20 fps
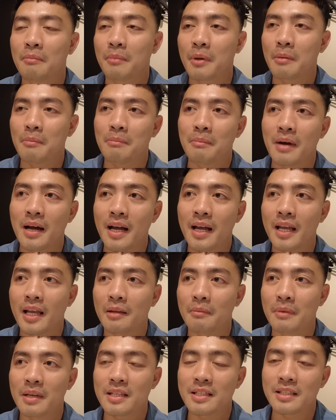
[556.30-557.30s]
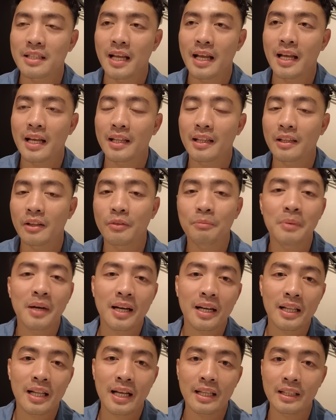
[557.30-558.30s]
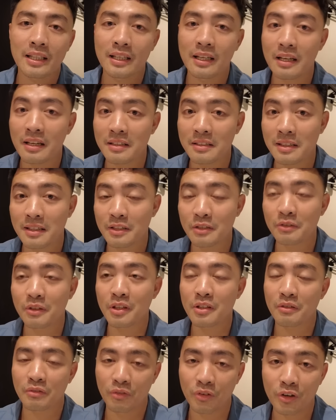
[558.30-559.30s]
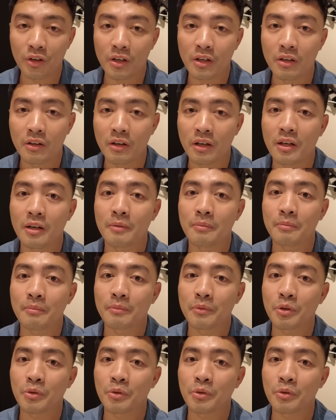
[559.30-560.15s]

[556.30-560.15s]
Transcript: may mic, may stand, yung parang lahat na ng accessories for um,